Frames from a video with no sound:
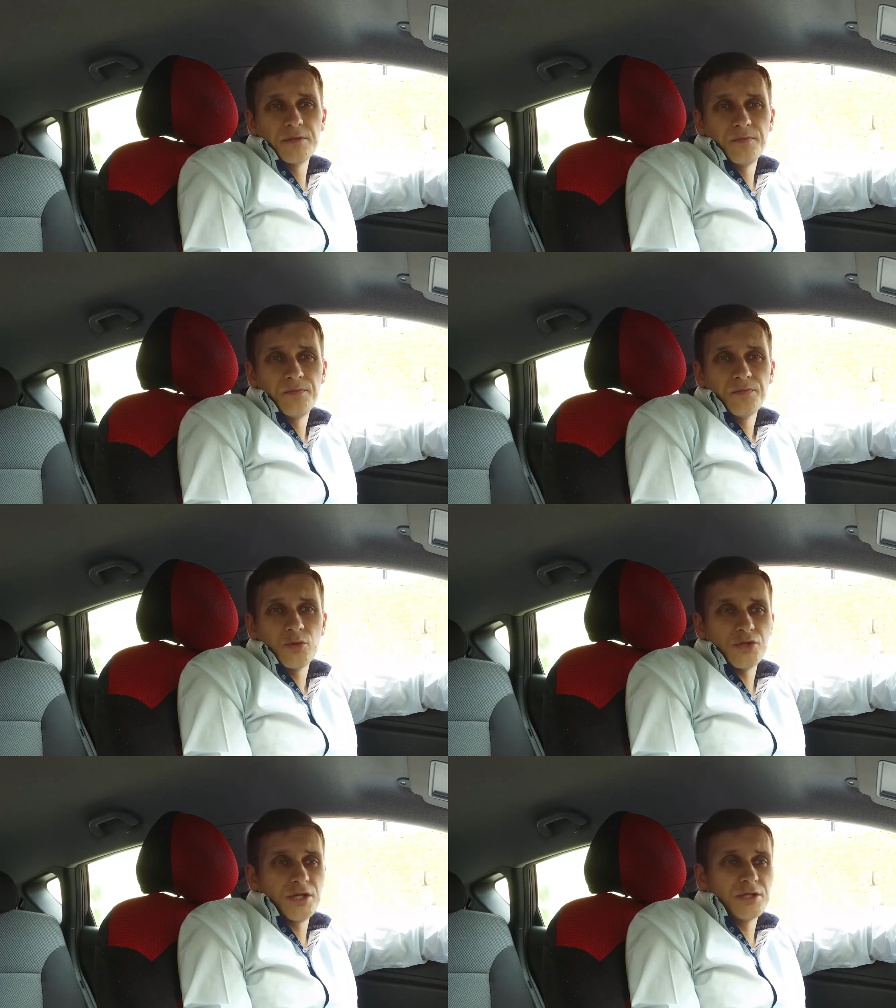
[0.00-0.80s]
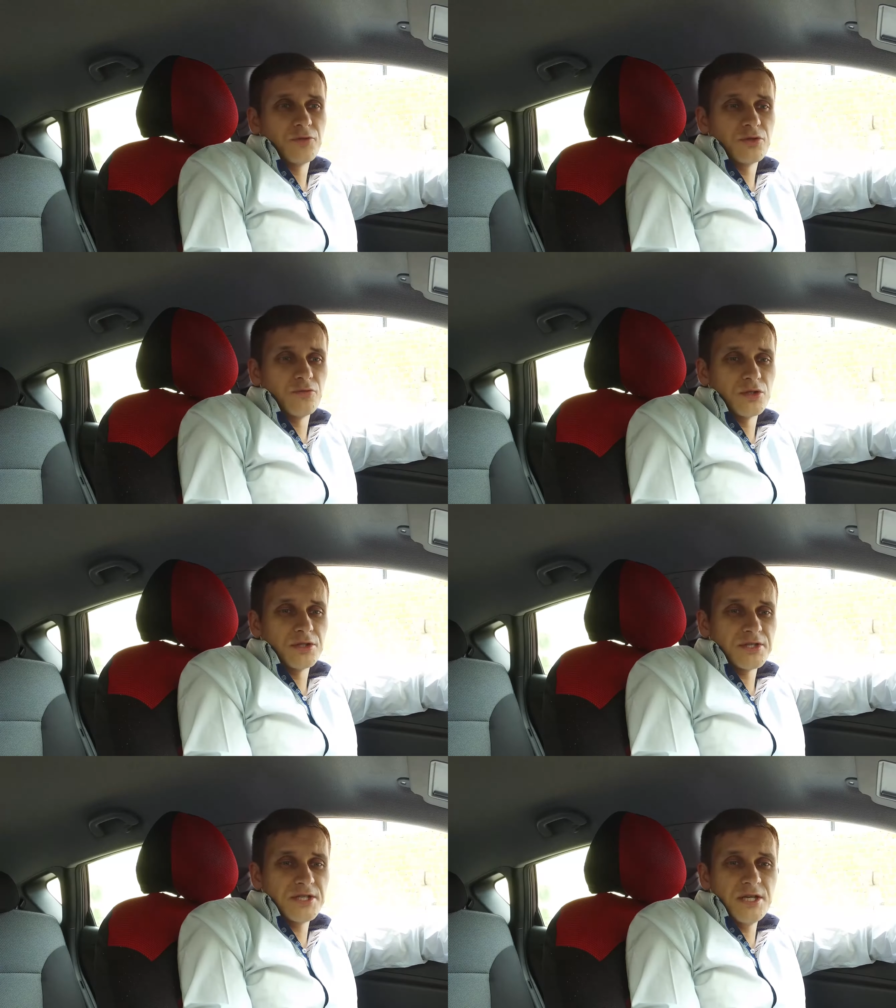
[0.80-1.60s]
То есть это вот, вот
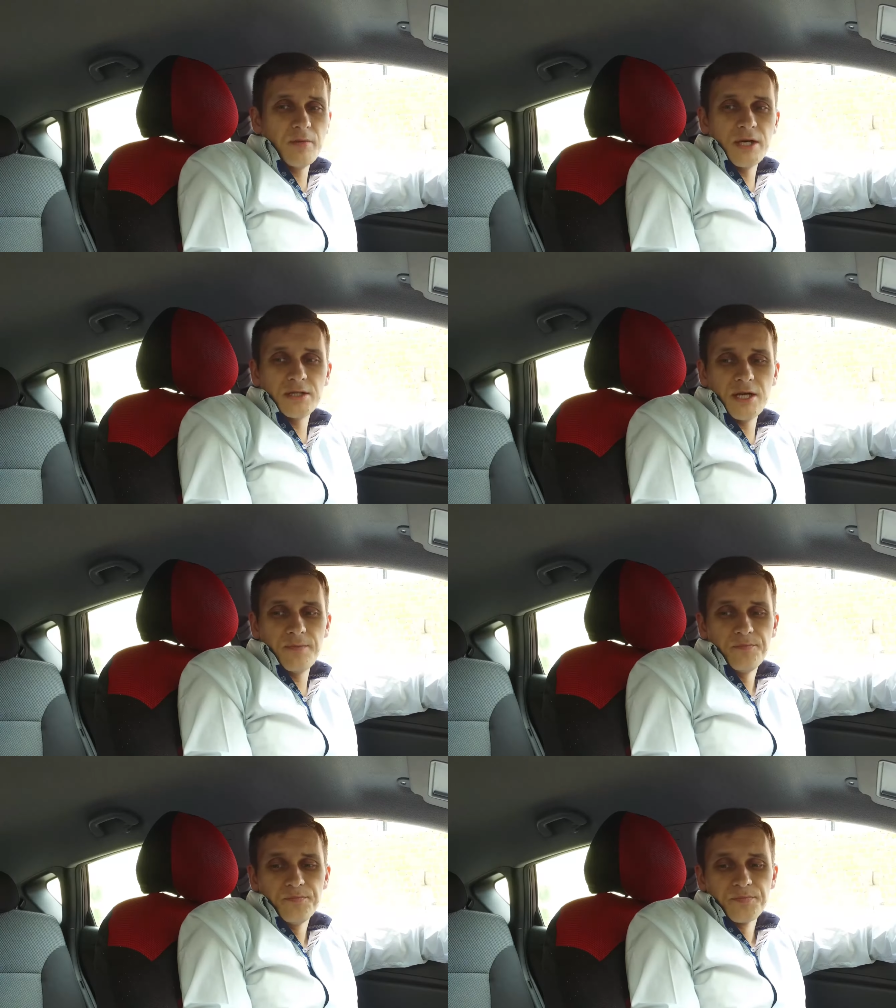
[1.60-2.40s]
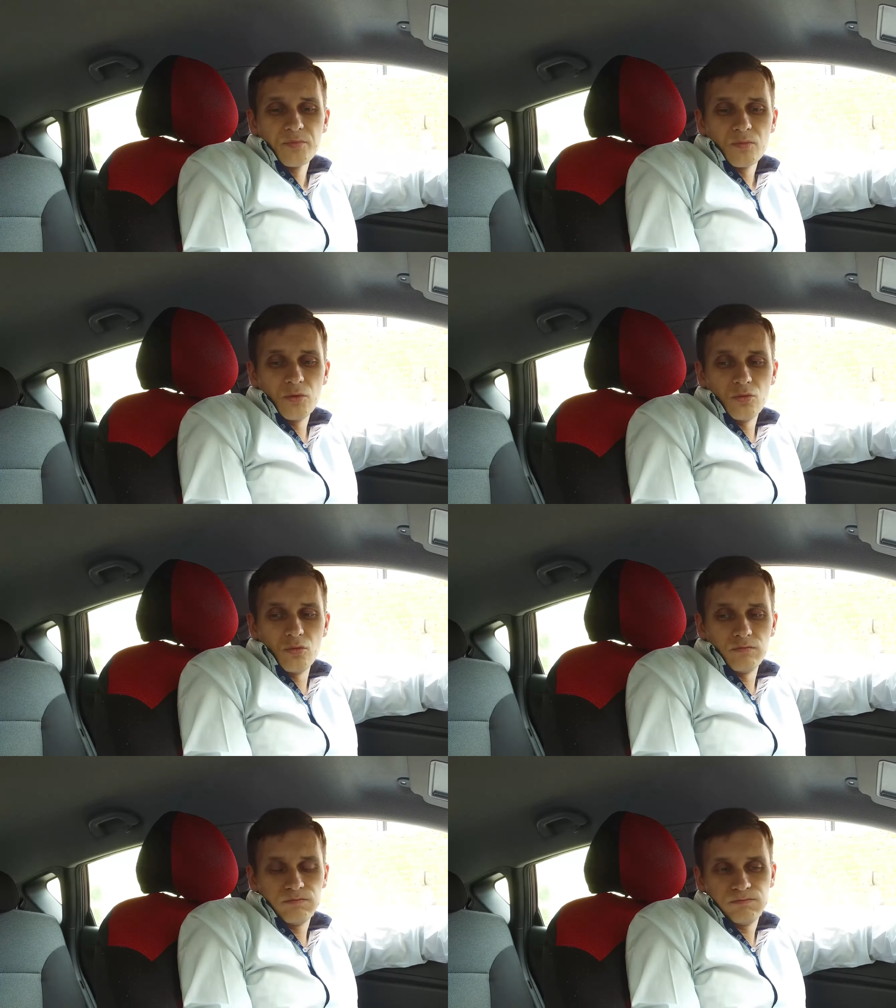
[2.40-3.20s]
эта схема, она,
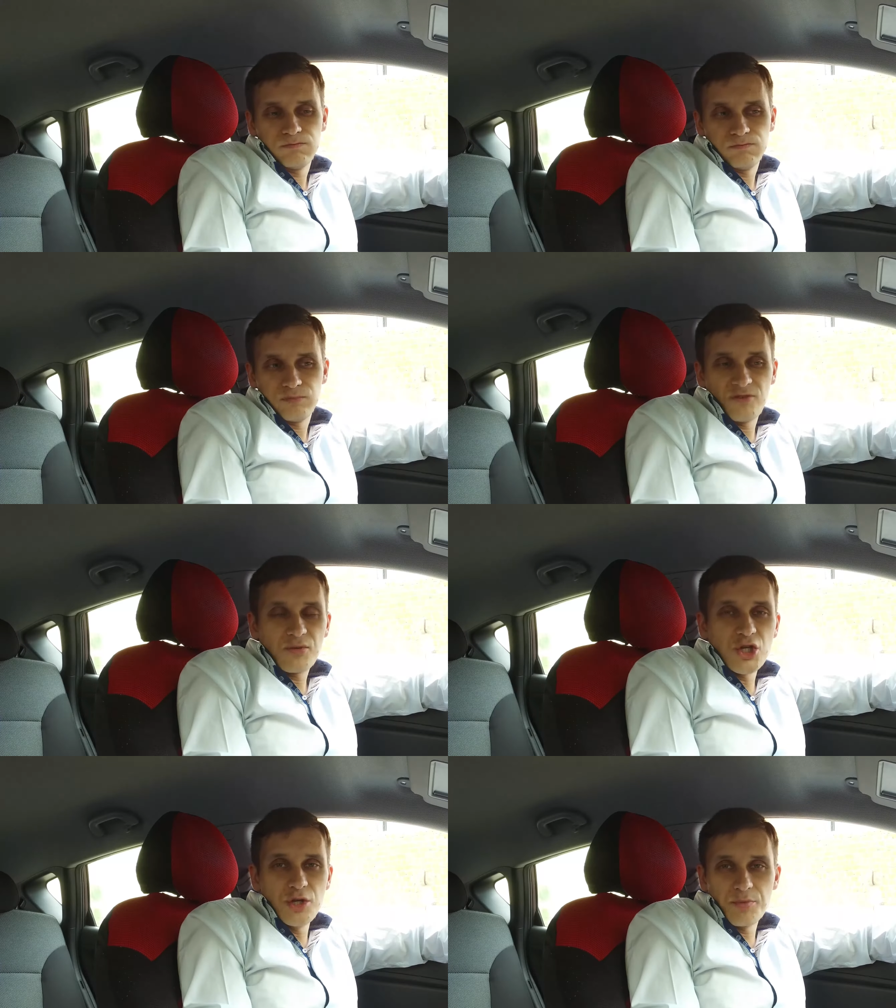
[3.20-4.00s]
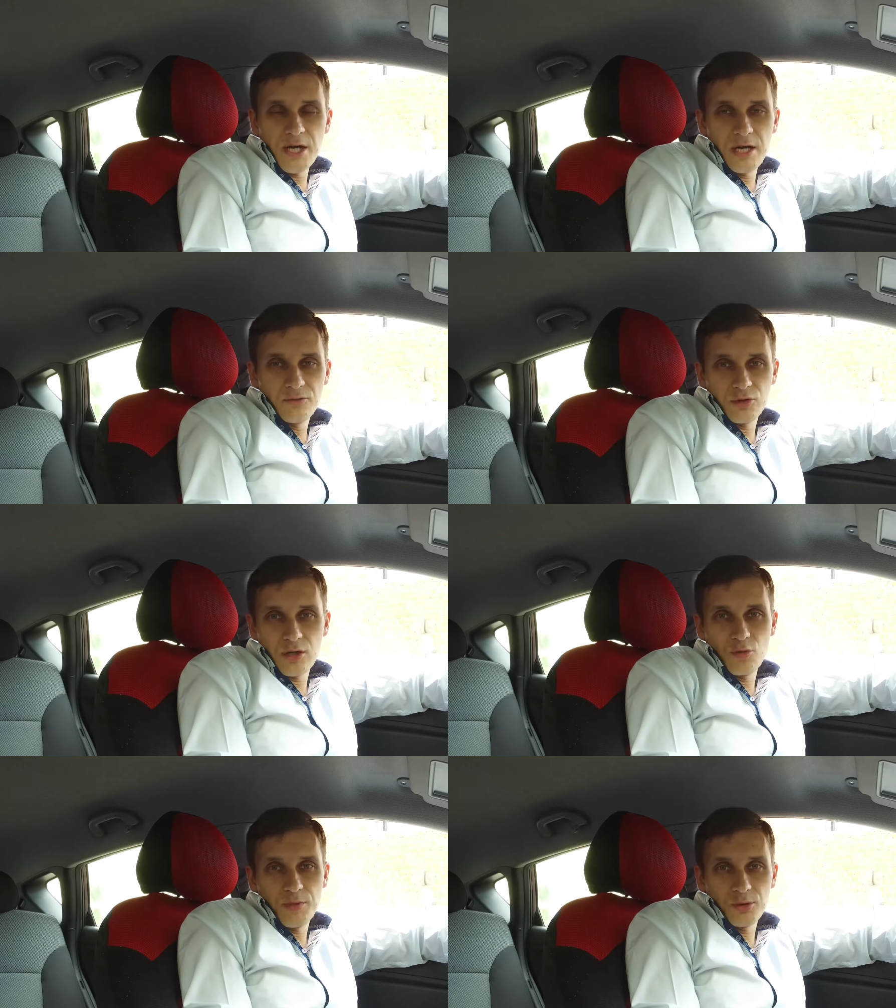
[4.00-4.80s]
ну, вообще неправильный вот
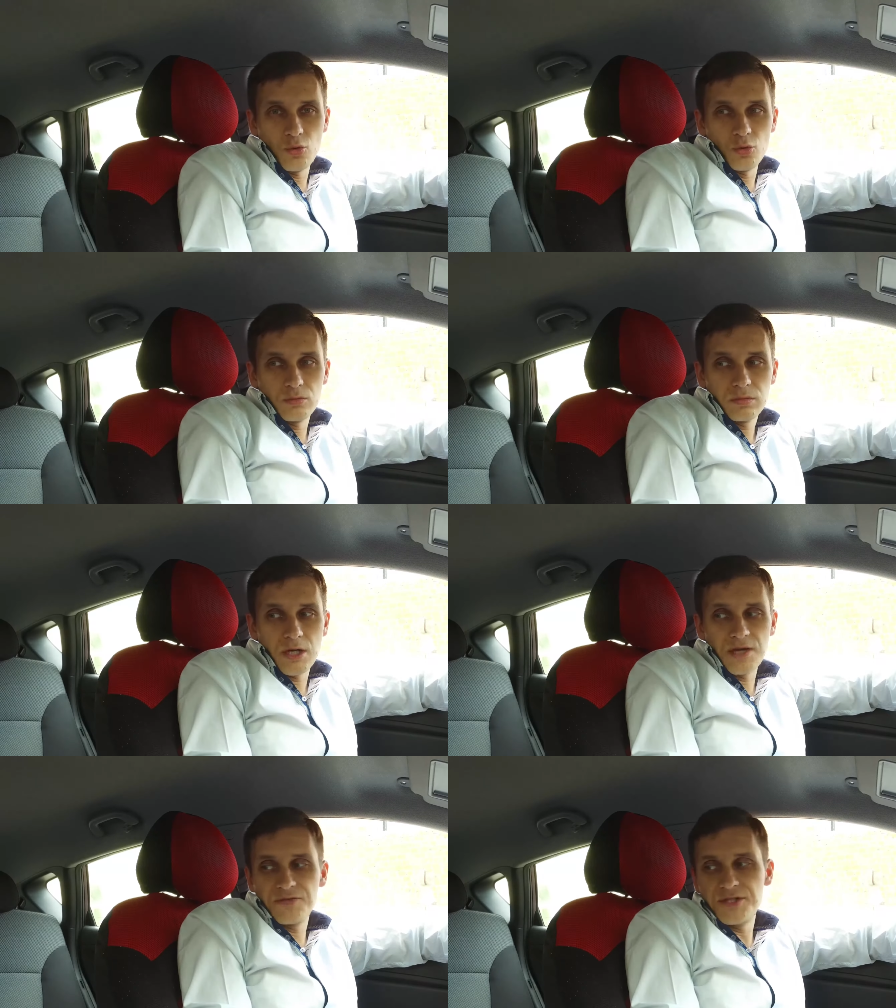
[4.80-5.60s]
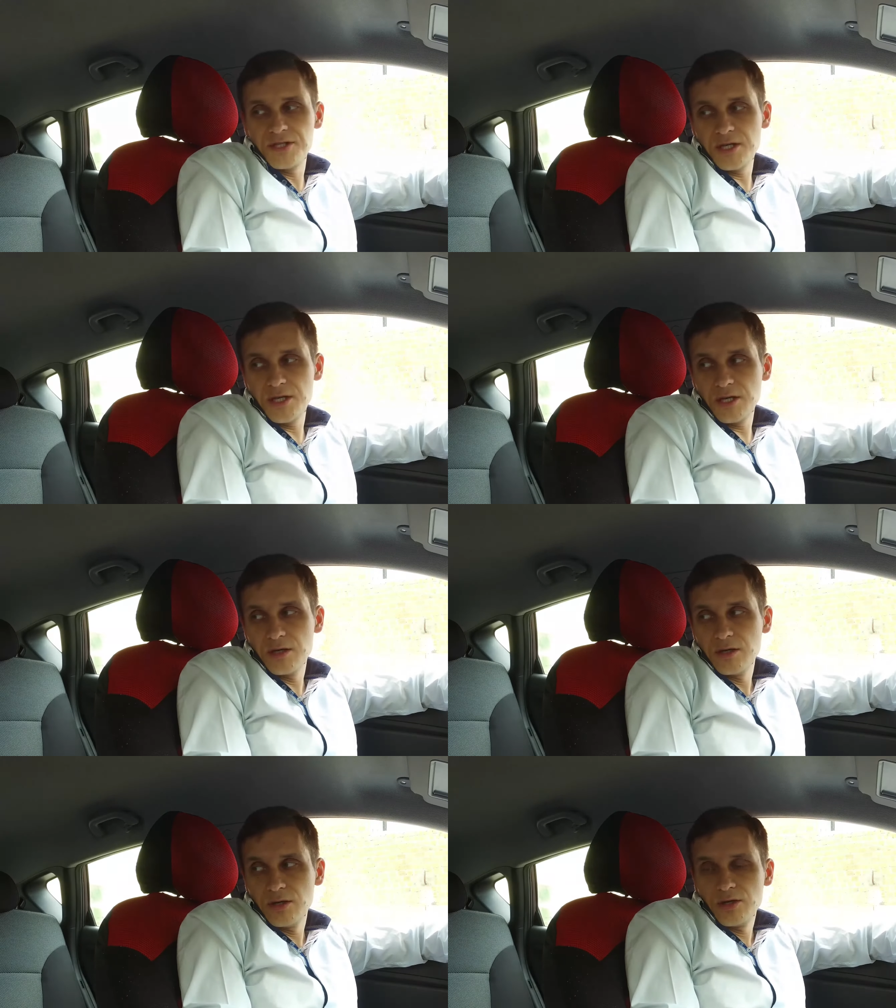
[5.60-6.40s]
такой подход. Как все,
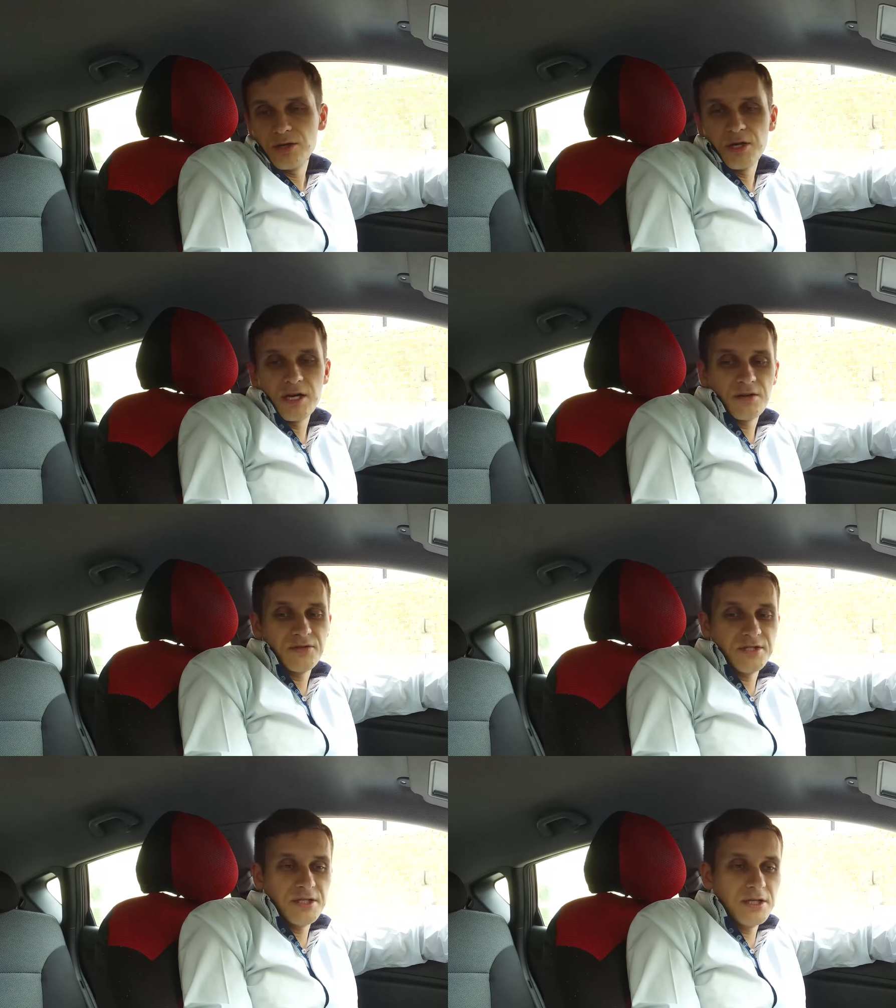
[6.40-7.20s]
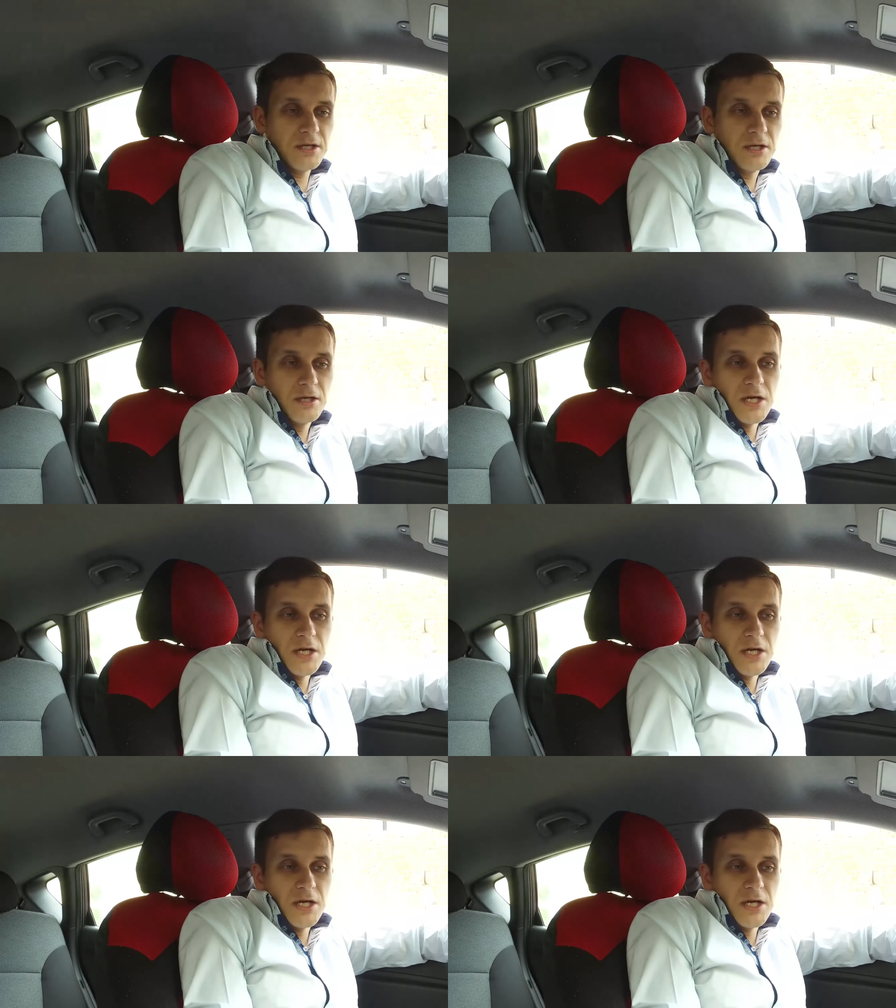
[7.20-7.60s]
не как все.